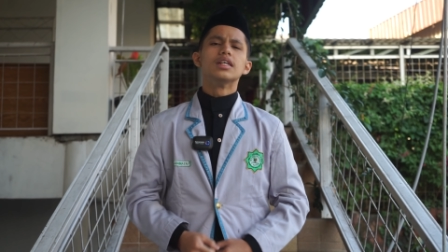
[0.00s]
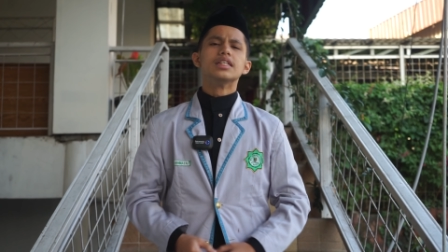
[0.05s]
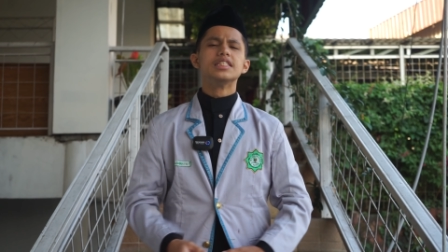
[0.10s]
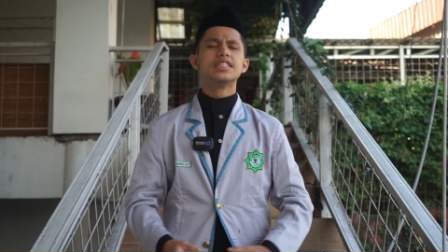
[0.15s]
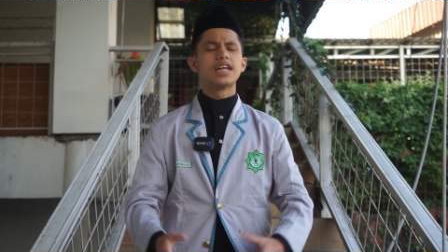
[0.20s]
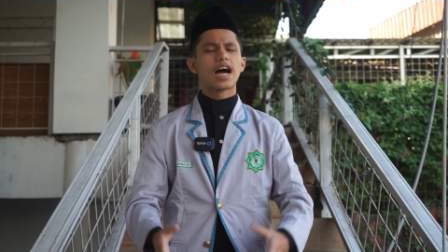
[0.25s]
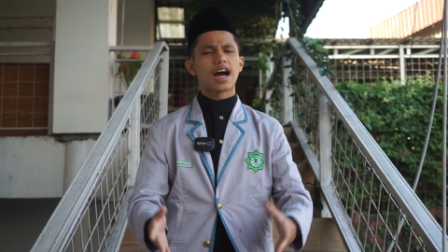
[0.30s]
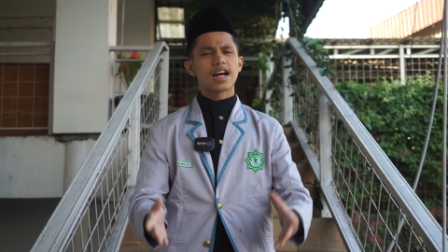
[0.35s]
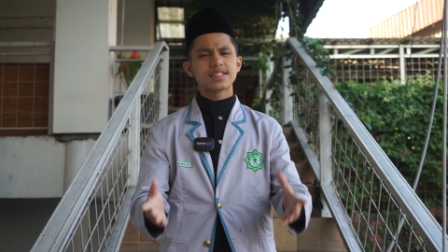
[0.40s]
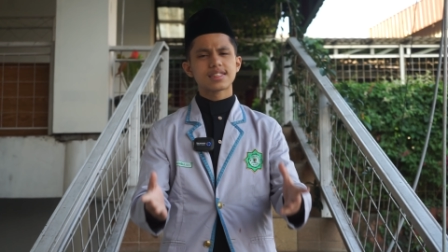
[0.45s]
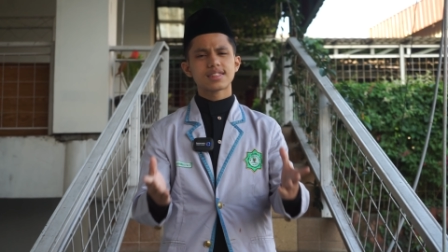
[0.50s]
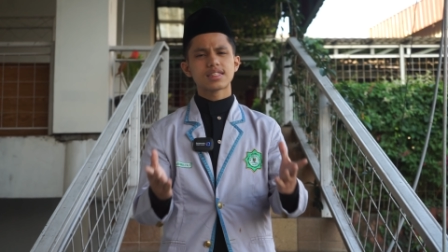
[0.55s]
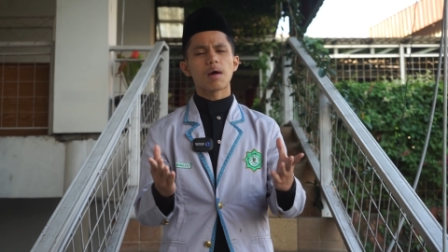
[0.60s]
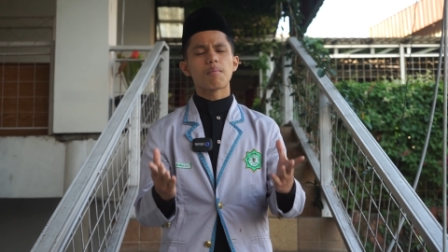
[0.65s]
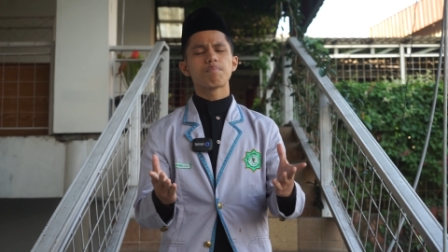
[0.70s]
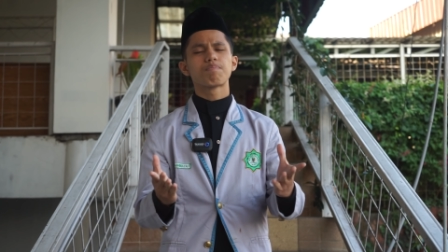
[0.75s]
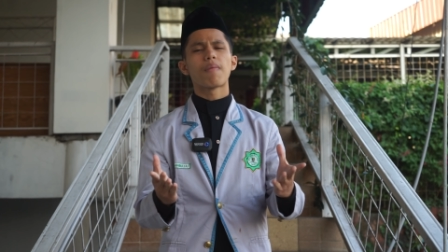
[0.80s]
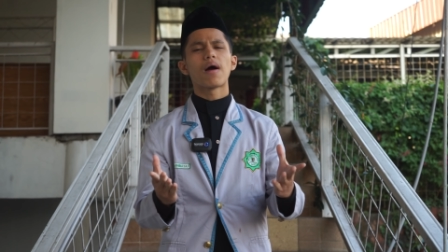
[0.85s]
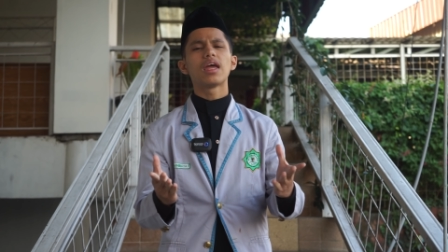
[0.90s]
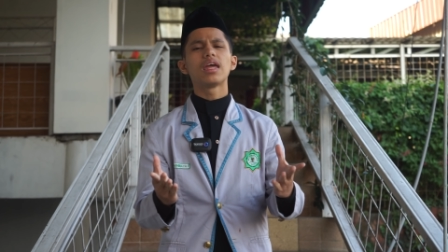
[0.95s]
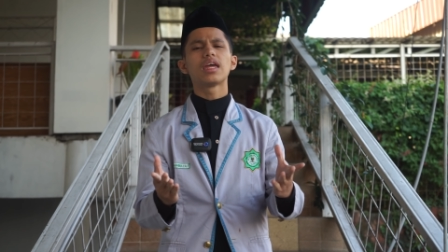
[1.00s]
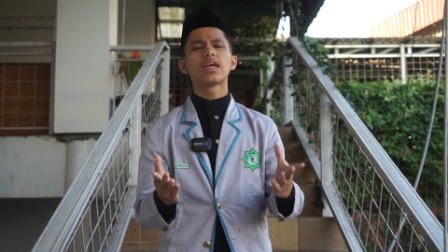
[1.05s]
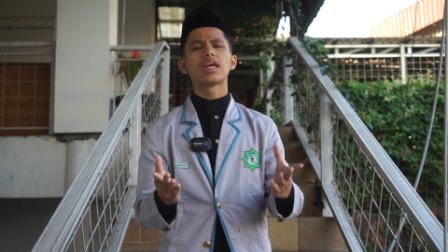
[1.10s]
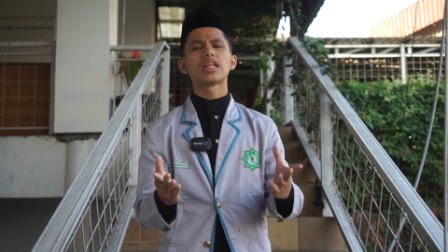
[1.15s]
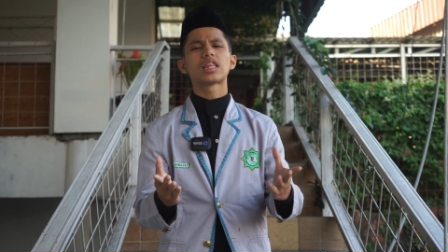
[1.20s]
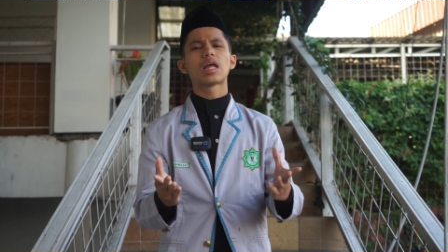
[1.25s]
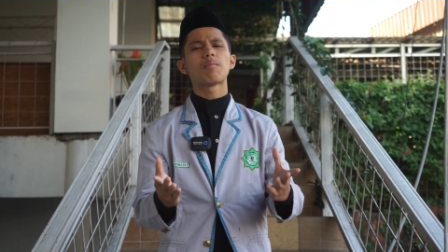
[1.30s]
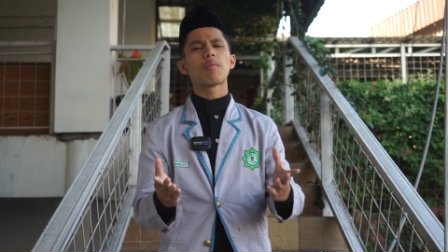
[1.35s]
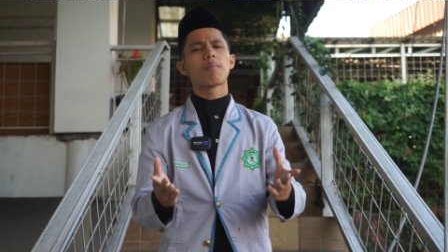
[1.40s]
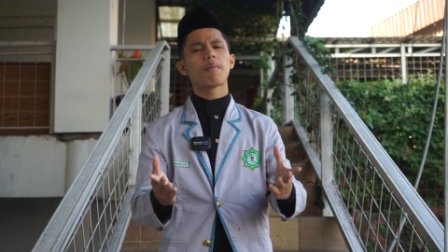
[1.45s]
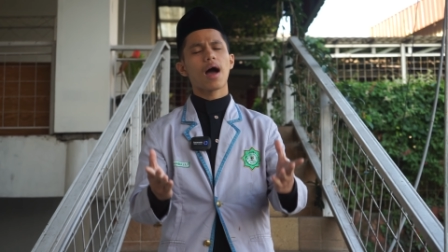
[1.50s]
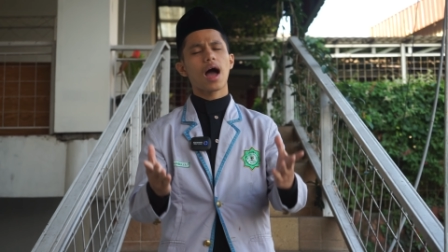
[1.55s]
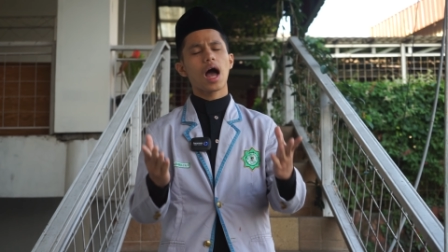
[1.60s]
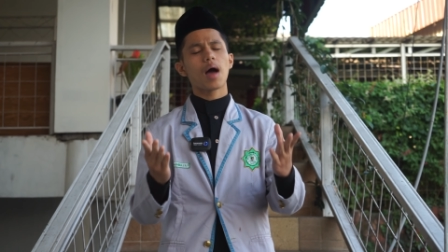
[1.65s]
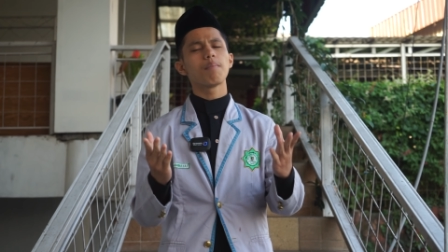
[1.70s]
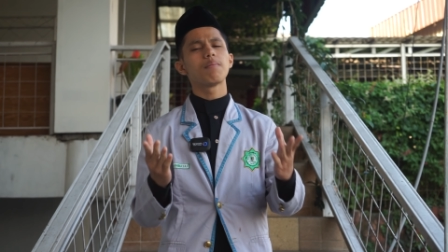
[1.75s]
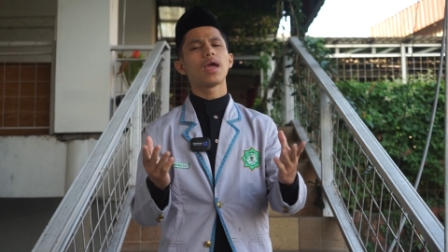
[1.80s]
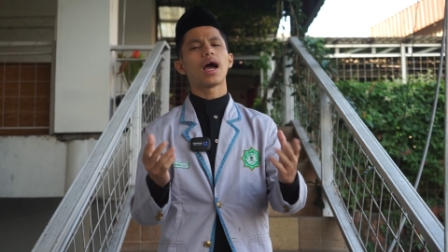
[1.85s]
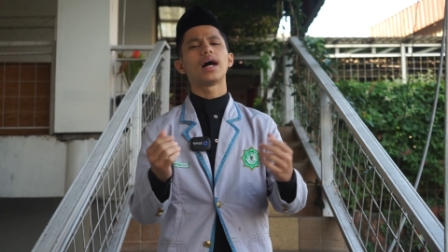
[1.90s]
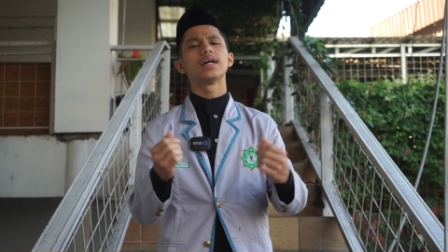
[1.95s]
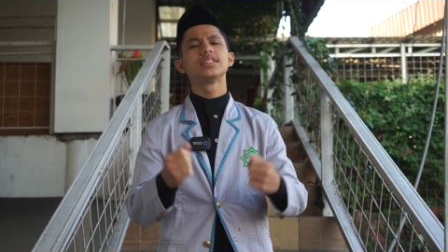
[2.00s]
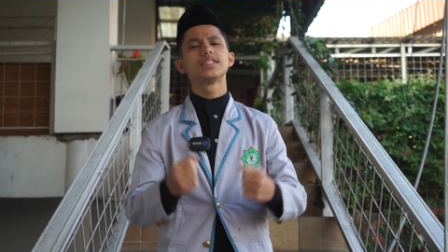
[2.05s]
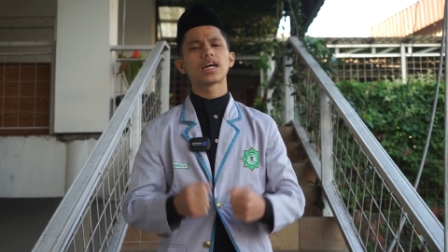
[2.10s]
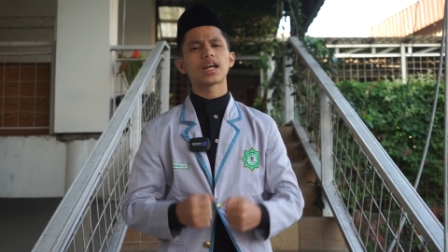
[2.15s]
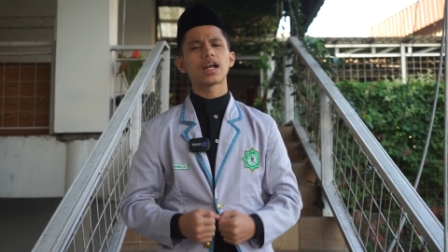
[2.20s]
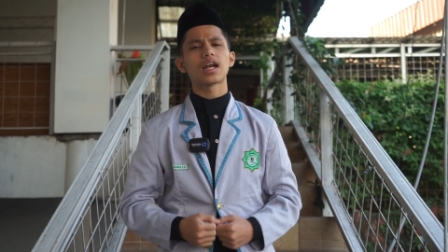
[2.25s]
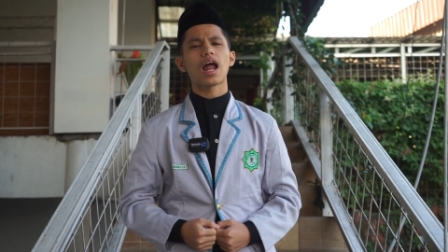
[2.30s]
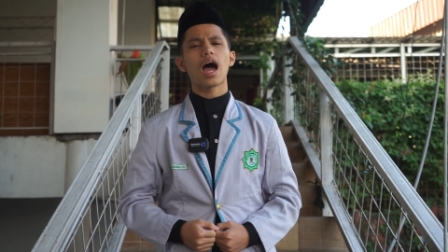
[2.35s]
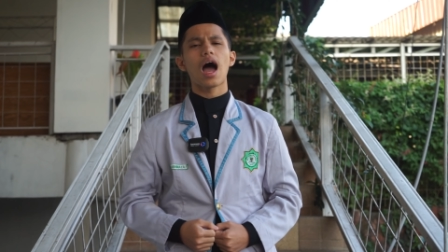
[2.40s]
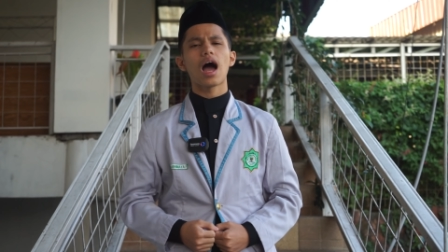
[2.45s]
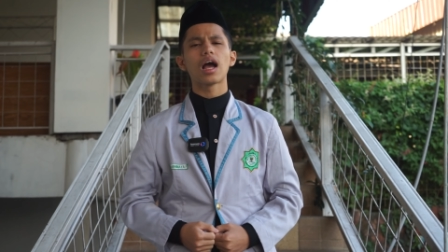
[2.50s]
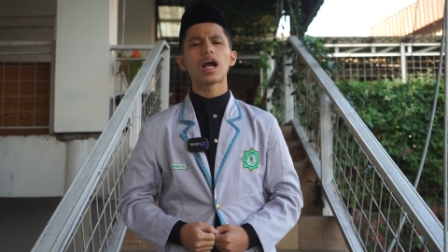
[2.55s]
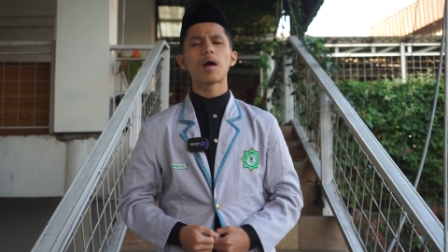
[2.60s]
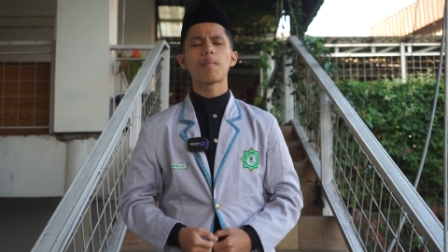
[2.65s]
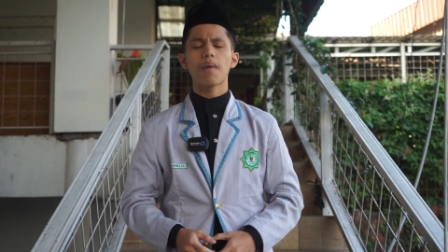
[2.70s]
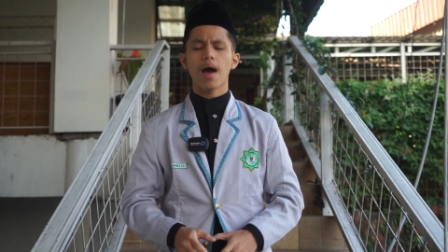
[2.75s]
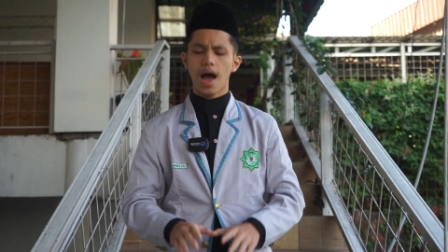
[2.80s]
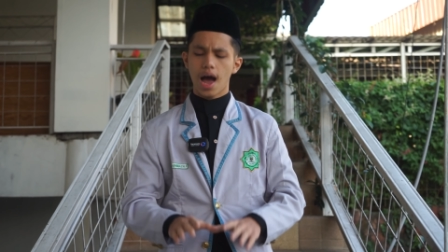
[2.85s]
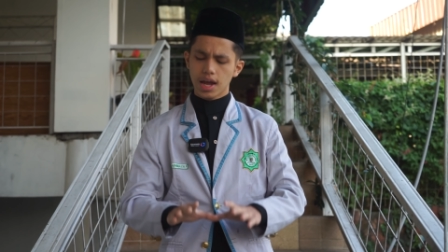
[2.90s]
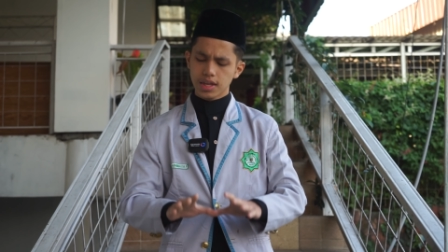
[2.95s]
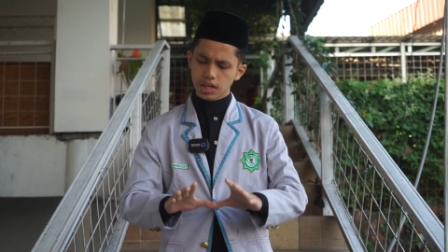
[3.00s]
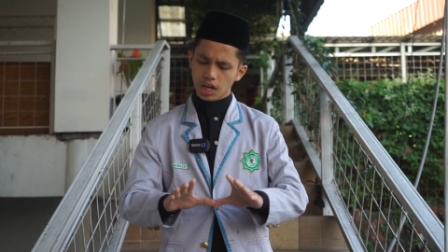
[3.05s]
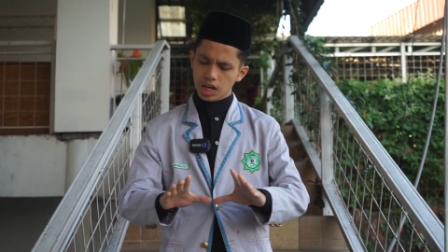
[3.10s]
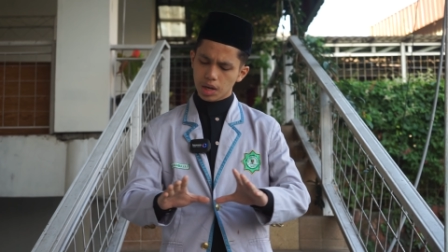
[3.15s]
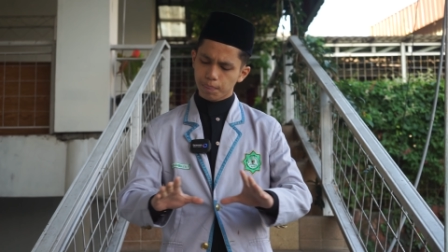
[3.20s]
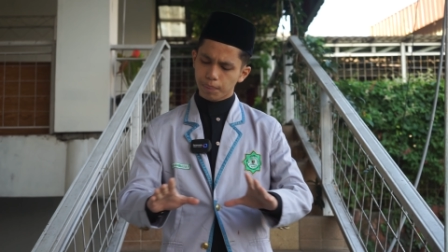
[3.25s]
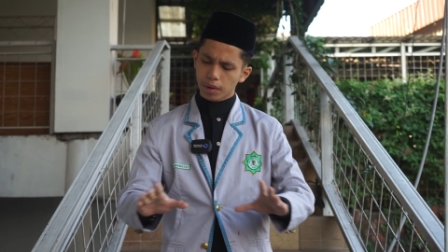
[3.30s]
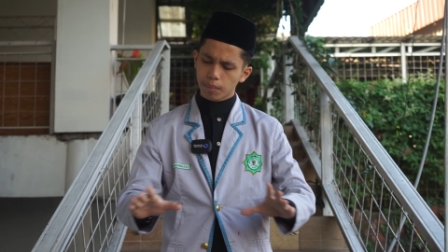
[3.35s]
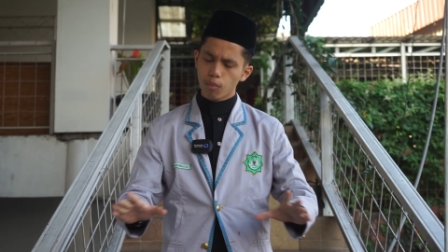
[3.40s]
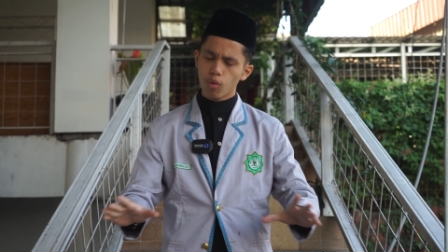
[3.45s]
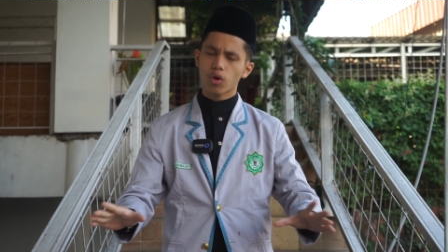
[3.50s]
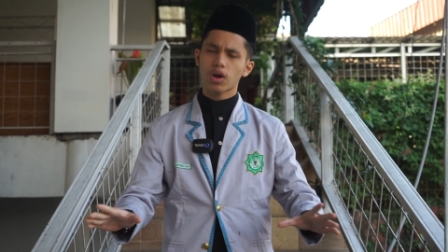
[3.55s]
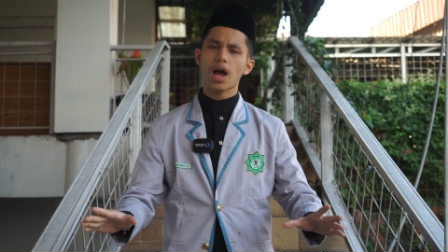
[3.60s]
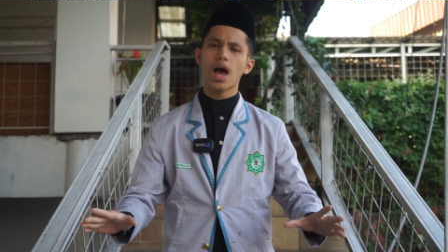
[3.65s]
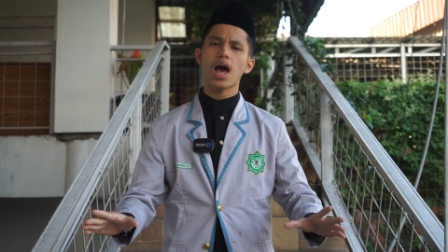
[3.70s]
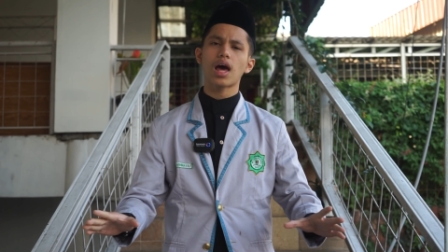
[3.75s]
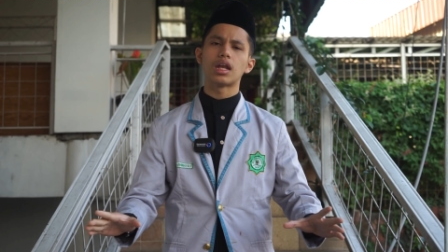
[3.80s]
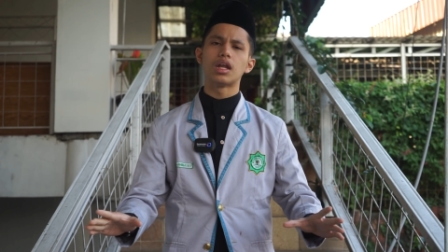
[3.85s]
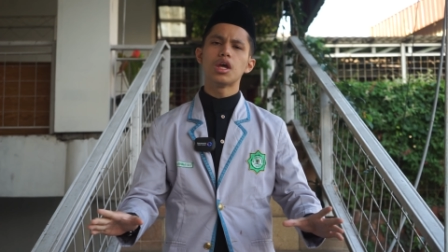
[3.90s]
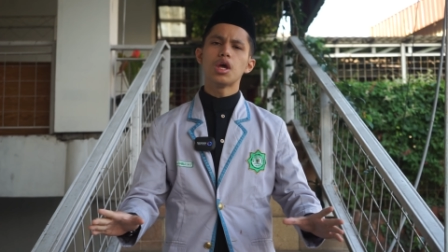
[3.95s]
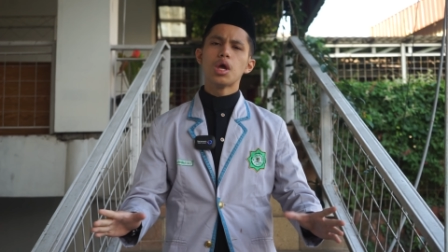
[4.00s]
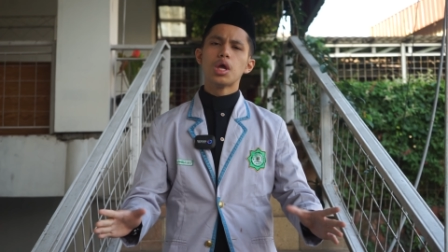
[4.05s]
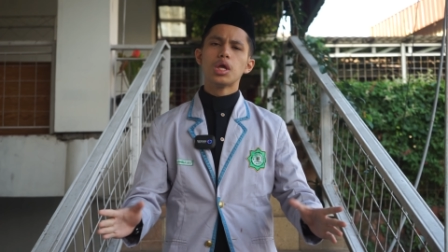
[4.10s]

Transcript: Jangan sampai kita memahami ajaran agama hanya di permukaan